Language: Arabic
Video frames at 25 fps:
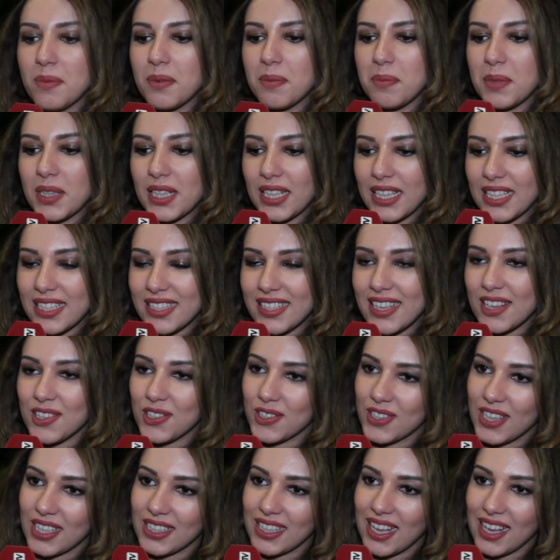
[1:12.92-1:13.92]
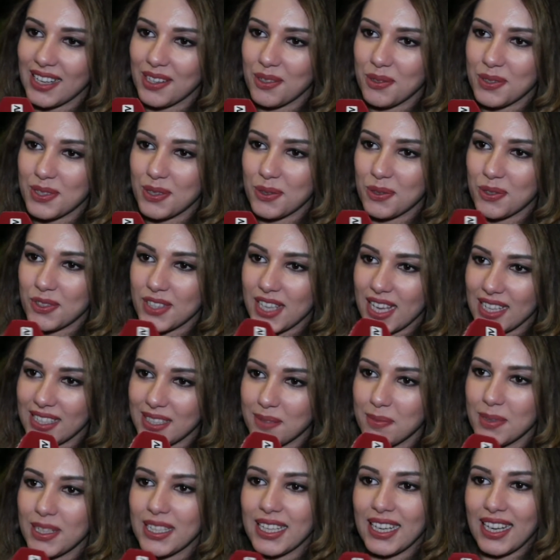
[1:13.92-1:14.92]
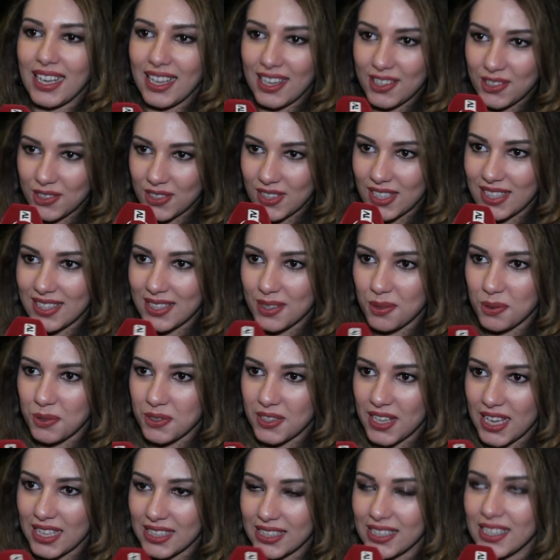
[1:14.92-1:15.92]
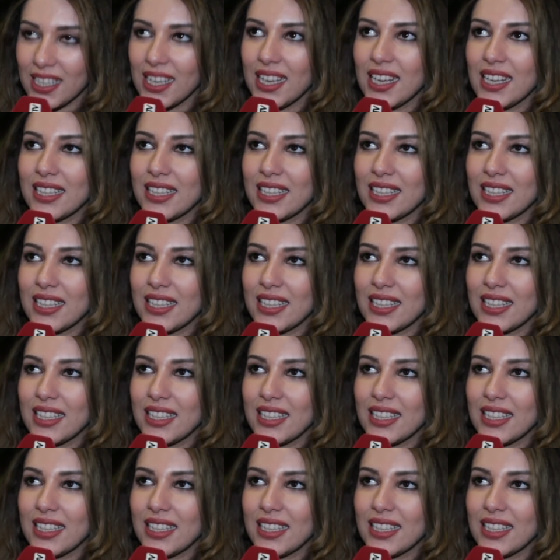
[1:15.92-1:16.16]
من الانتاج ديالنا انا والزوج ديالي من الاخراج ديال الزوج ديالي